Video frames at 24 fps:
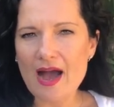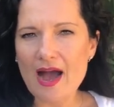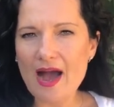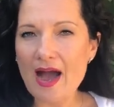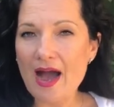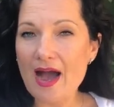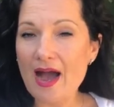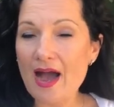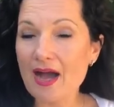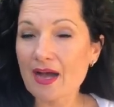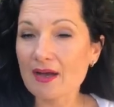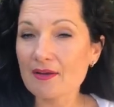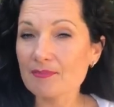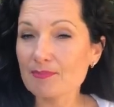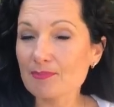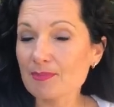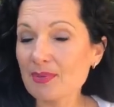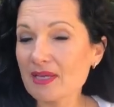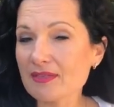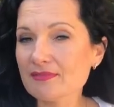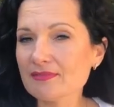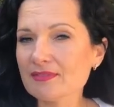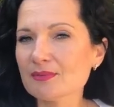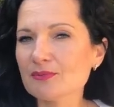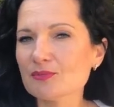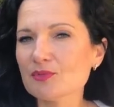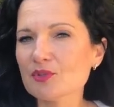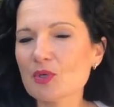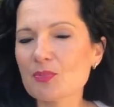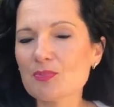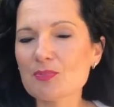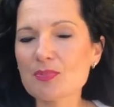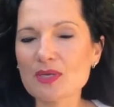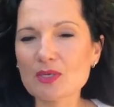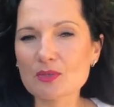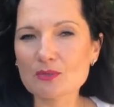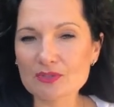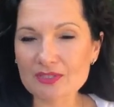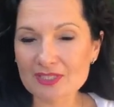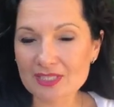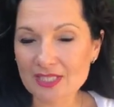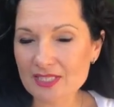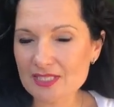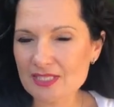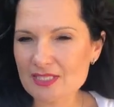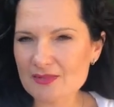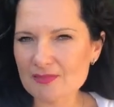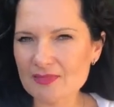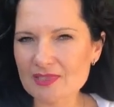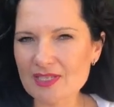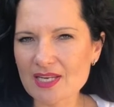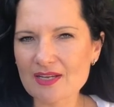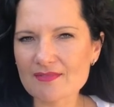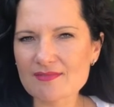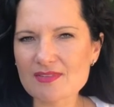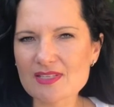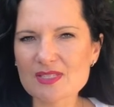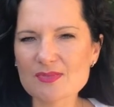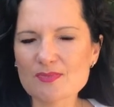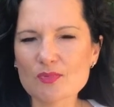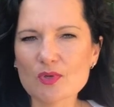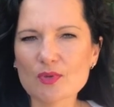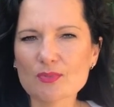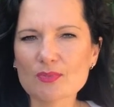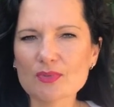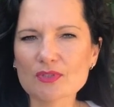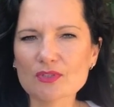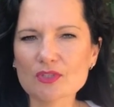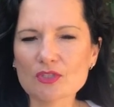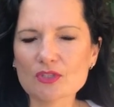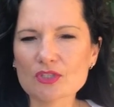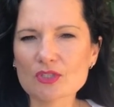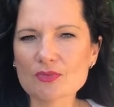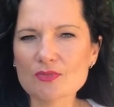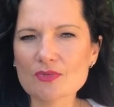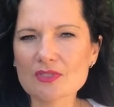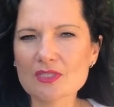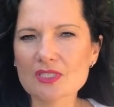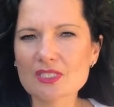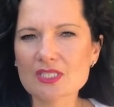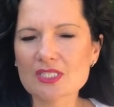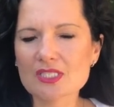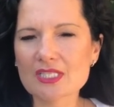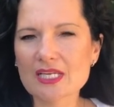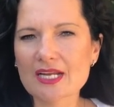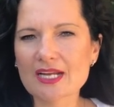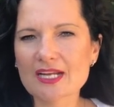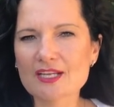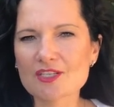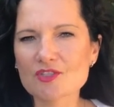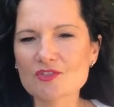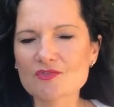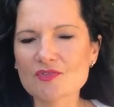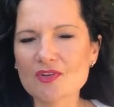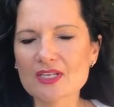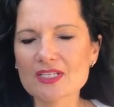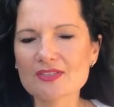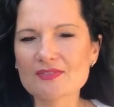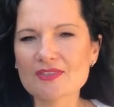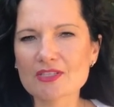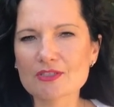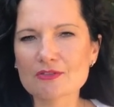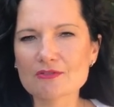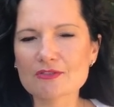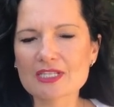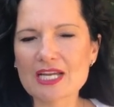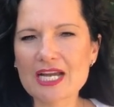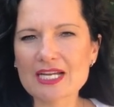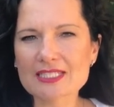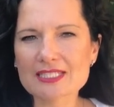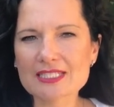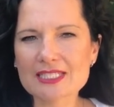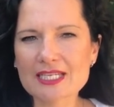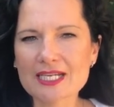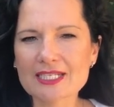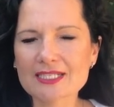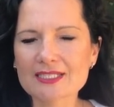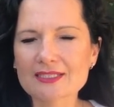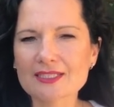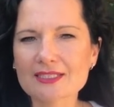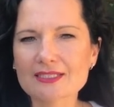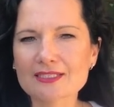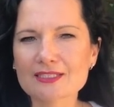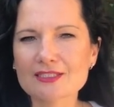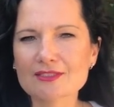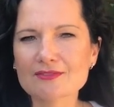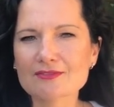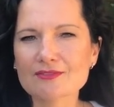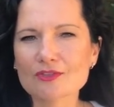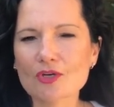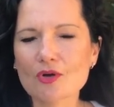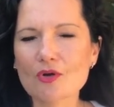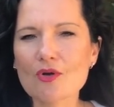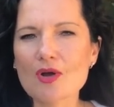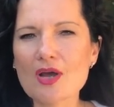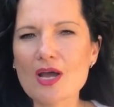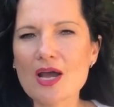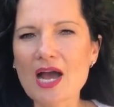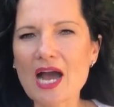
a pewnym dopełnieniem dla Was byłoby to, gdybyście się zaangażowali w jakąś akcję charytatywną